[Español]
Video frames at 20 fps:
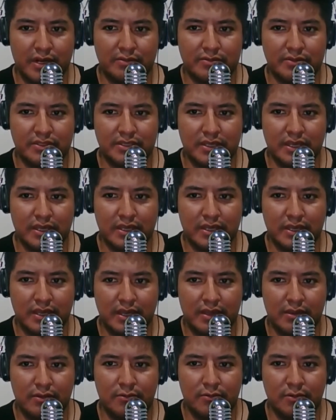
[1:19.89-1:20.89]
rounds a,
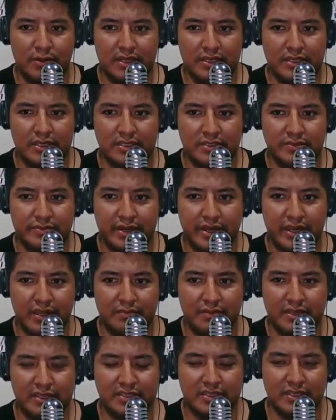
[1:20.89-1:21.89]
Lucas
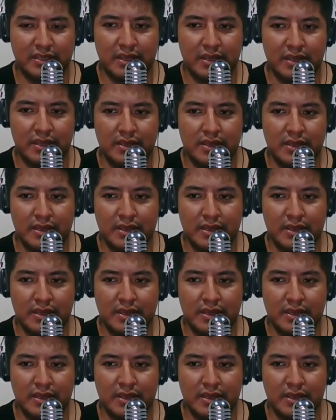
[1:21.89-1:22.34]
Bryan Bastida,